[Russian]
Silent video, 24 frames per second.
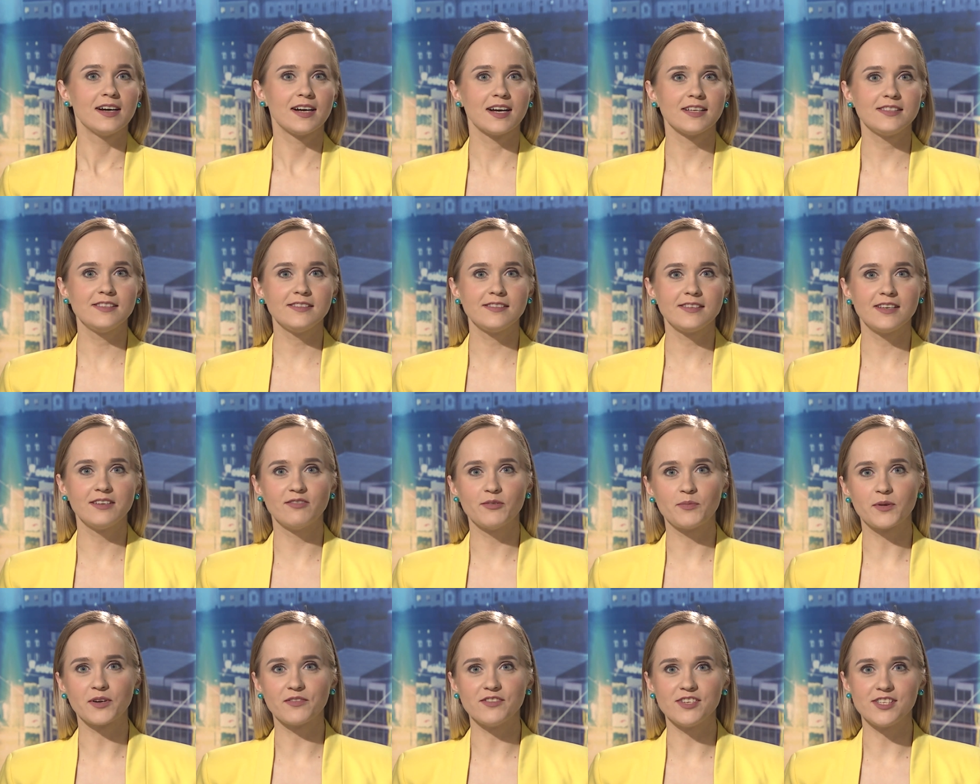Хотите
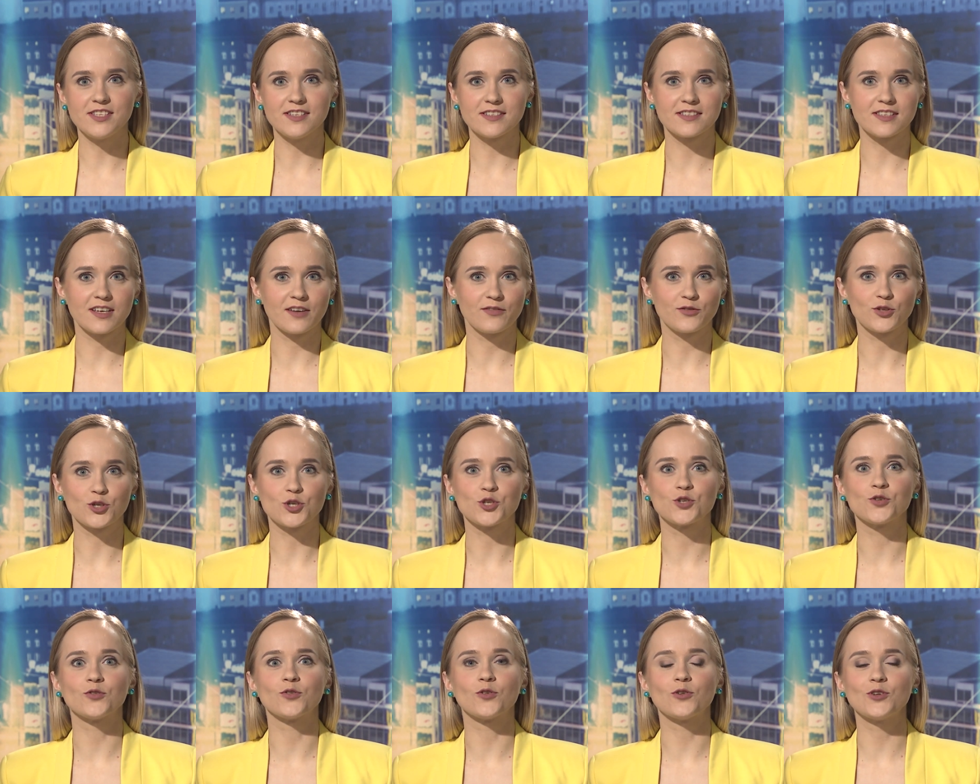ли вы провести
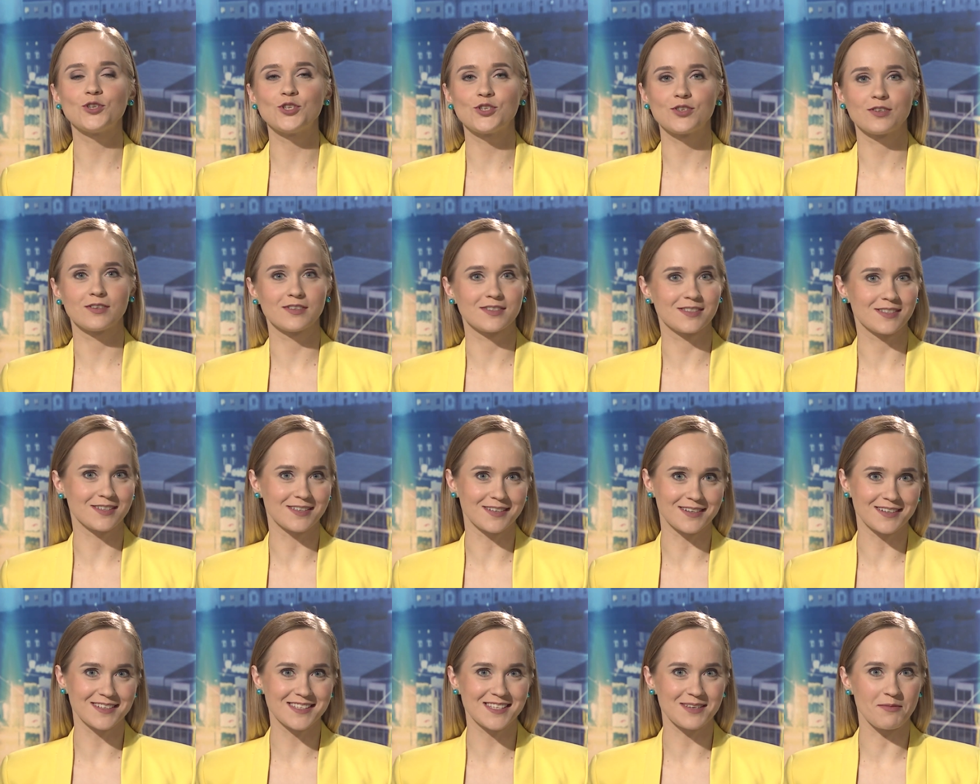завтрашнюю ночь
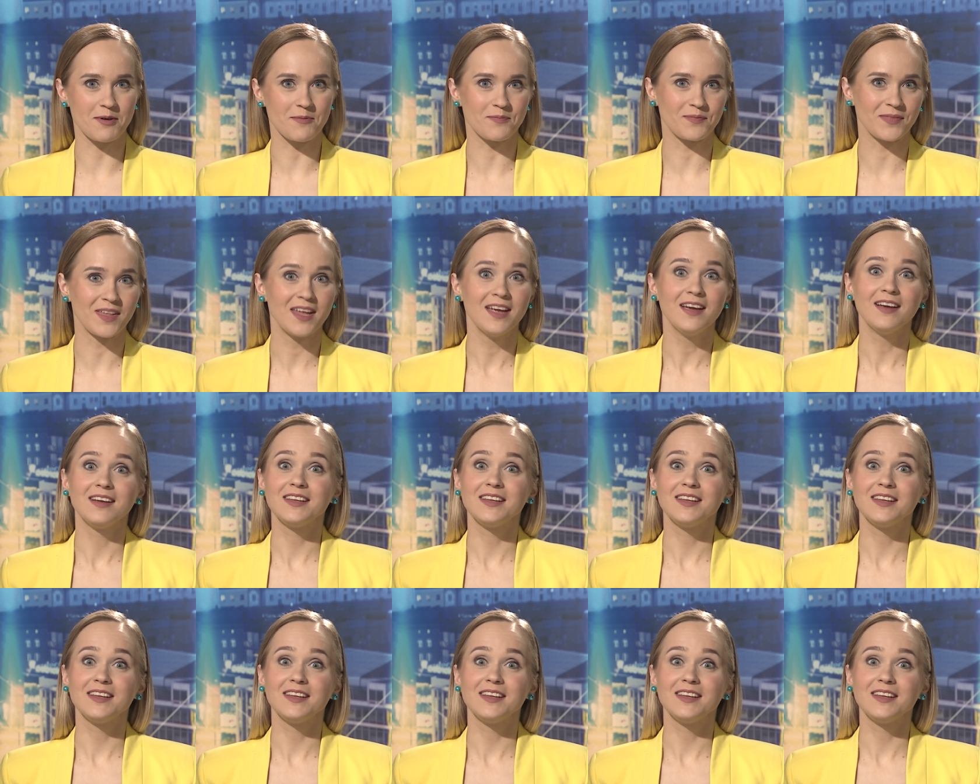с крысами?